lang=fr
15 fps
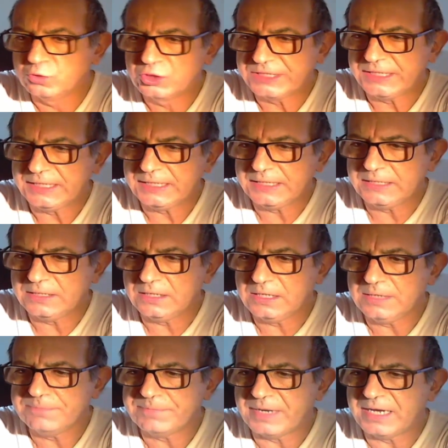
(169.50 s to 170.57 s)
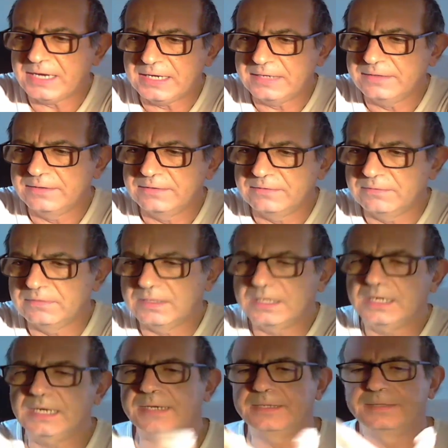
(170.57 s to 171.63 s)
On boucher. Hop là.
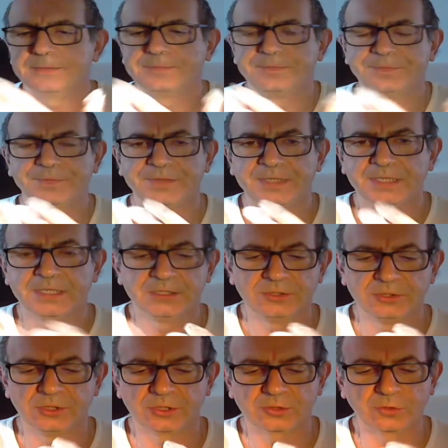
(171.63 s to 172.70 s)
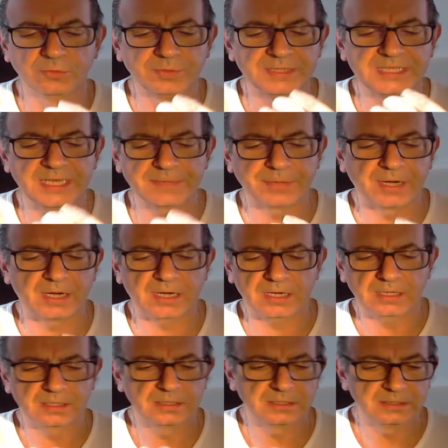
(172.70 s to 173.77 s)
Voilà. Donc n'oubliez
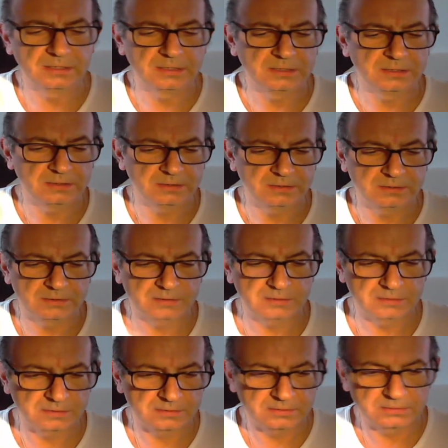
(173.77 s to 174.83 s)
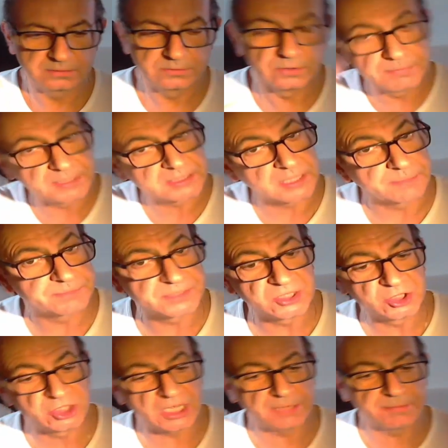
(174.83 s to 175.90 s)
pas de mettre
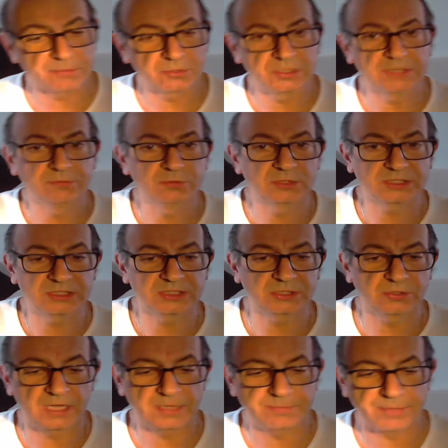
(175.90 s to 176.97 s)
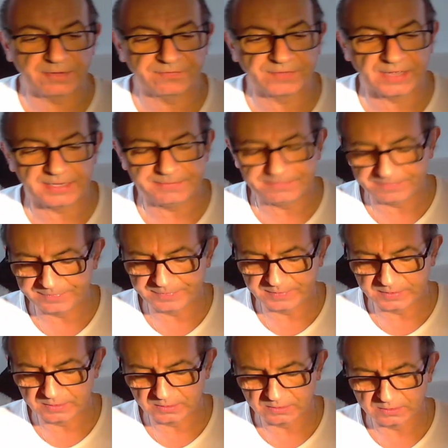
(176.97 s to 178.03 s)
un petit j'aime, abonnez-vous si cela n'est pas fait
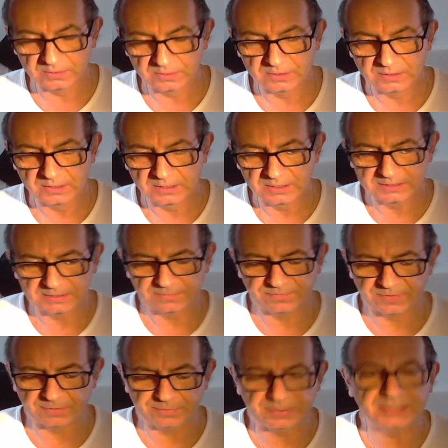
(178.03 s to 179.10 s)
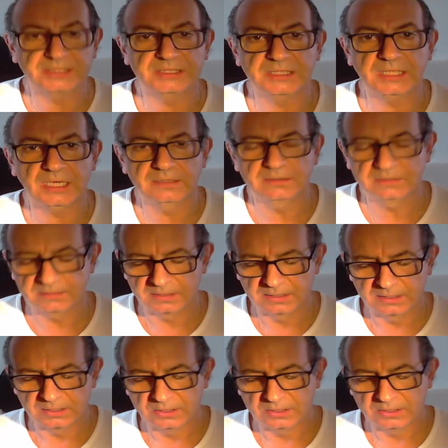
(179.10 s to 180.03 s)
ça me ferait plaisir.